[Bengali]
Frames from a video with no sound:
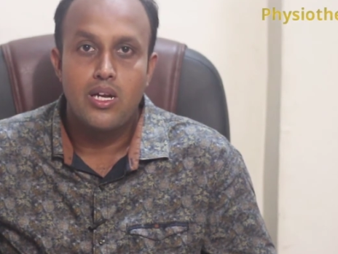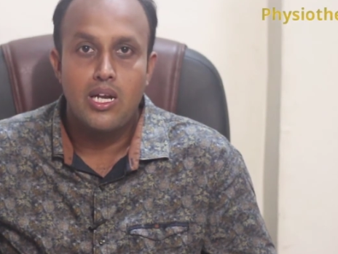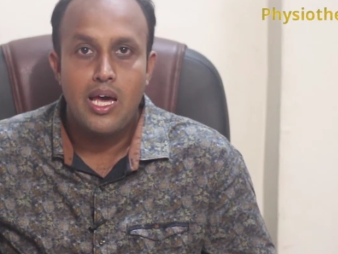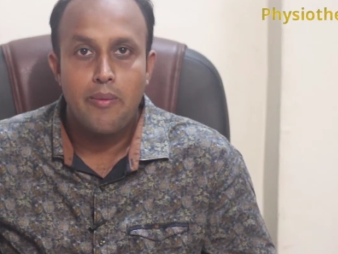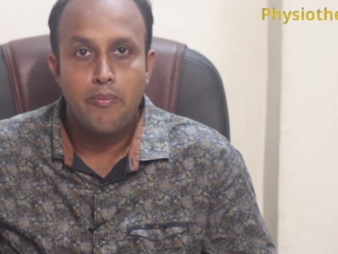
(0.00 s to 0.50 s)

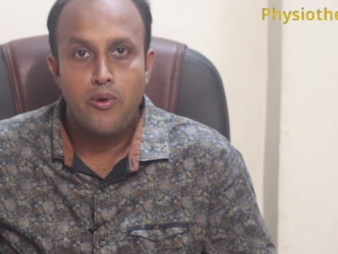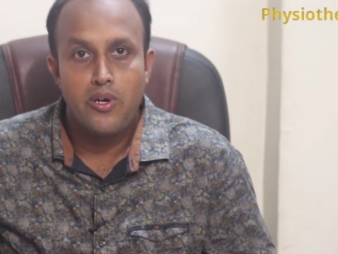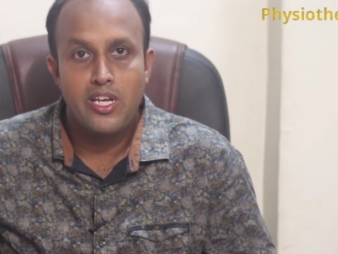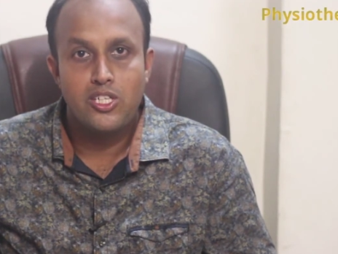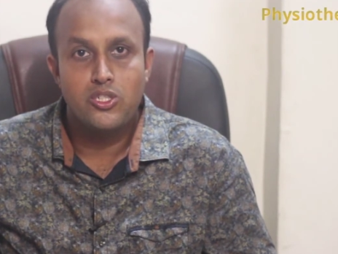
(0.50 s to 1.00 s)
নার্ভ
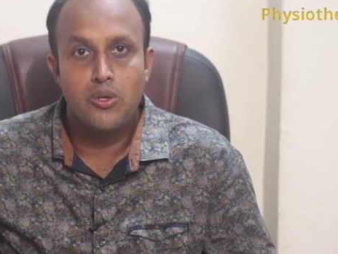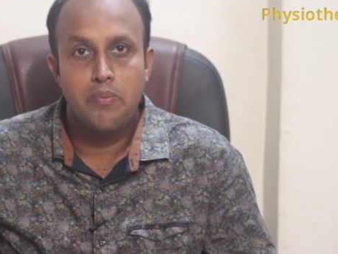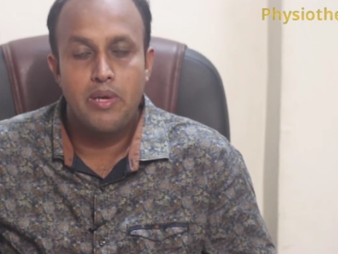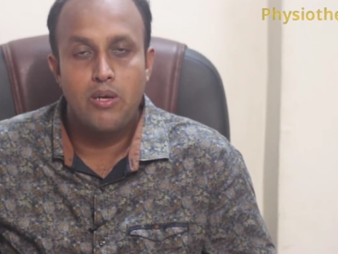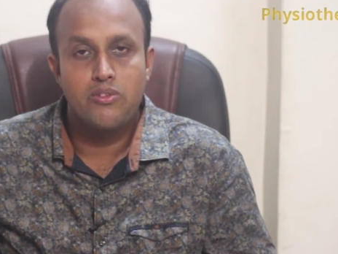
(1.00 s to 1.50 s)
কন্ডাকশন
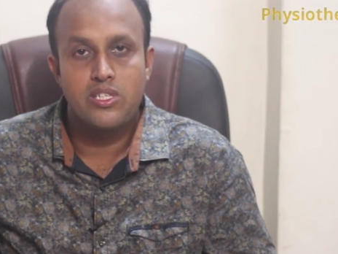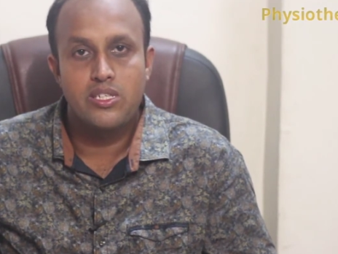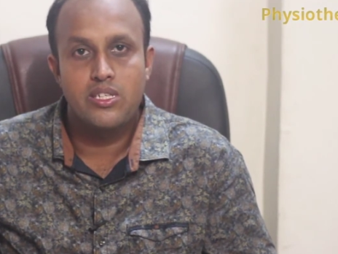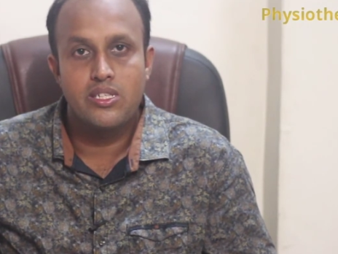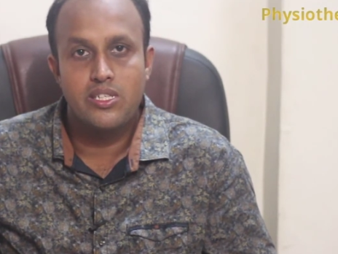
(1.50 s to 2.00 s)

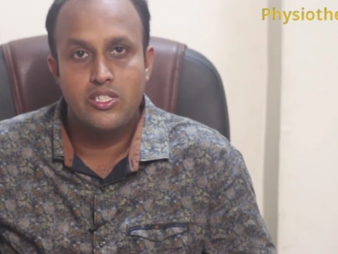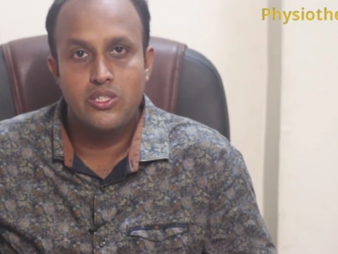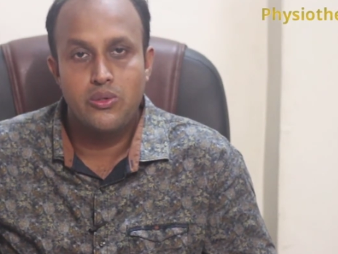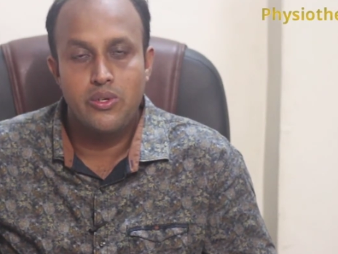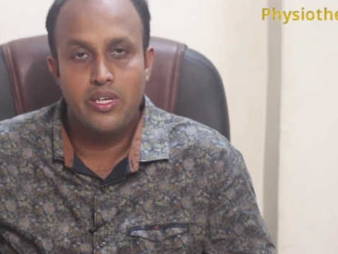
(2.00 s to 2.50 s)
ভেলোসিটি
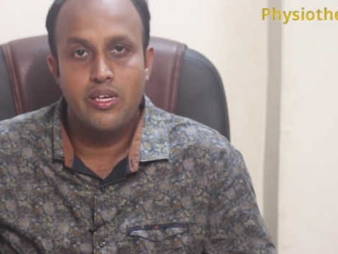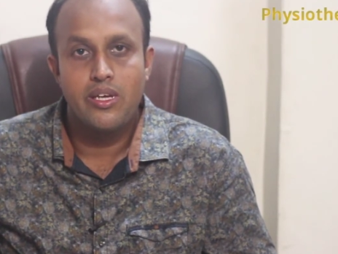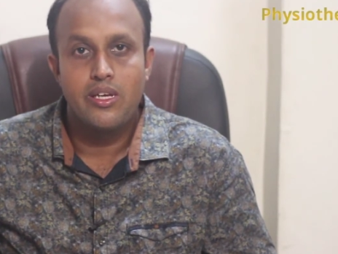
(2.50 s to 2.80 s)
টেস্ট করে